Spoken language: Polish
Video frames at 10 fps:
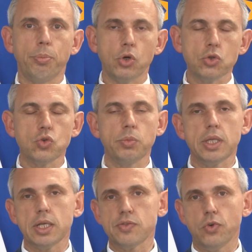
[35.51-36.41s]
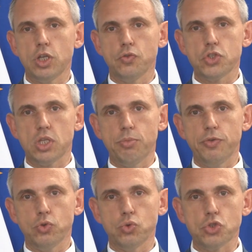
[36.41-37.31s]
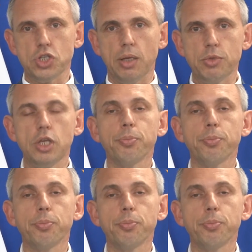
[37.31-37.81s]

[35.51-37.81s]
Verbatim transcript: porozumienia z wojewódzkimi funduszami